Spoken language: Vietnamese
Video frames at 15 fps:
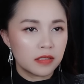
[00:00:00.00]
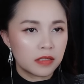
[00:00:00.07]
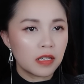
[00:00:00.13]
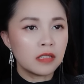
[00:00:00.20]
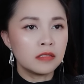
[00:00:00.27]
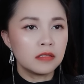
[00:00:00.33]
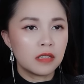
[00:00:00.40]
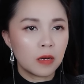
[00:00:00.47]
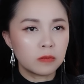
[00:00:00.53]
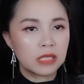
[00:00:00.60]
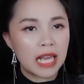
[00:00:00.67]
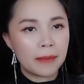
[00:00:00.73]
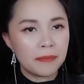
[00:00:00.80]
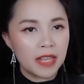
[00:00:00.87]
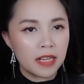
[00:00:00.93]
Tân không
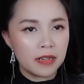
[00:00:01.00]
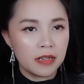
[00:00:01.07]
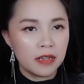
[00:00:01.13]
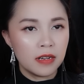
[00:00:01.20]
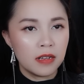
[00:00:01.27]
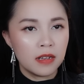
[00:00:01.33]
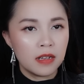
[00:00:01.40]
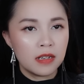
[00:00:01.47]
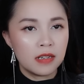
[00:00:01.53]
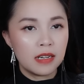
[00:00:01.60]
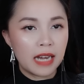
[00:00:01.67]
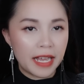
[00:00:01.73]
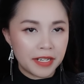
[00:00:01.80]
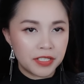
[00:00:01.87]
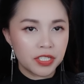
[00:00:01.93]
dám nhìn.
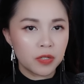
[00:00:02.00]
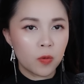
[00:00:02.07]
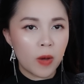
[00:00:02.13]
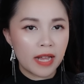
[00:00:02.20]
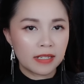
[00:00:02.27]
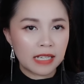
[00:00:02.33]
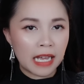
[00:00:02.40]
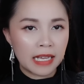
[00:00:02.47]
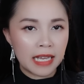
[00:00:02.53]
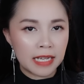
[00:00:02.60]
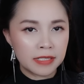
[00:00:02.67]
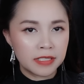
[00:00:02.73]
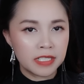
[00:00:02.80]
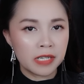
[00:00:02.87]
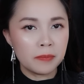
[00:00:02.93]
lại trước quan tài
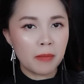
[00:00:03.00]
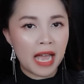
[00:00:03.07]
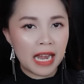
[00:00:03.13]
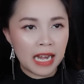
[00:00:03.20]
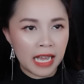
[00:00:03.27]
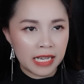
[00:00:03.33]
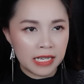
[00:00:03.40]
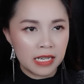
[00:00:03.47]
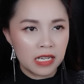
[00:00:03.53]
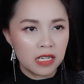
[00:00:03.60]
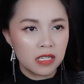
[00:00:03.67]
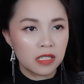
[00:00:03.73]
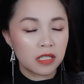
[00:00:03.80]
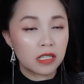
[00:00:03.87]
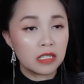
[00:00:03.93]
anh chính ba lại
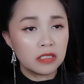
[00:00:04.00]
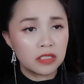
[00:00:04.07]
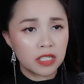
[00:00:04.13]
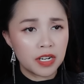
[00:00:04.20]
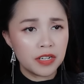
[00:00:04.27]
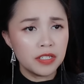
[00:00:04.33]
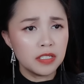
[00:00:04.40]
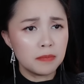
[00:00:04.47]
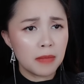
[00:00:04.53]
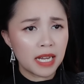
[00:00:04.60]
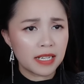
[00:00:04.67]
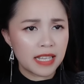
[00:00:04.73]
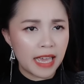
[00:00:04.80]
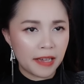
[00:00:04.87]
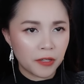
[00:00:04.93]
Tần rơi nước mắt
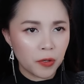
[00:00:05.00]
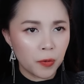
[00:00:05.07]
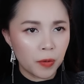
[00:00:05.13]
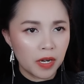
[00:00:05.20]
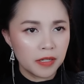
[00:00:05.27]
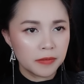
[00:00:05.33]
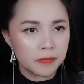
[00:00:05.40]
dạng dùa